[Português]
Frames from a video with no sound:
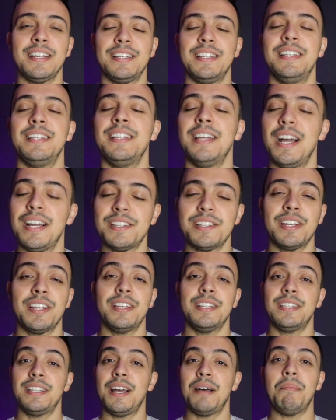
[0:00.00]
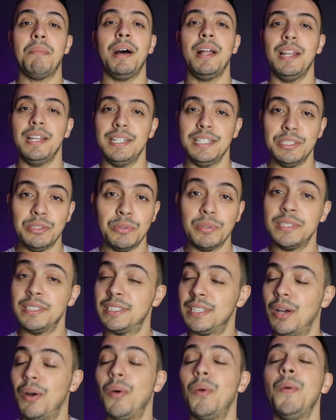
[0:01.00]
e acha que está abalando
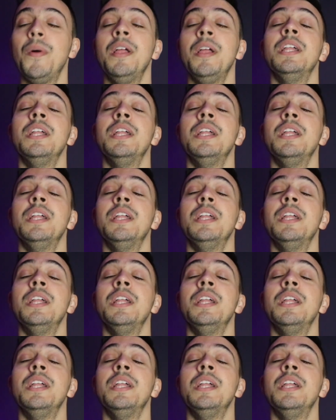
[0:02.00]
então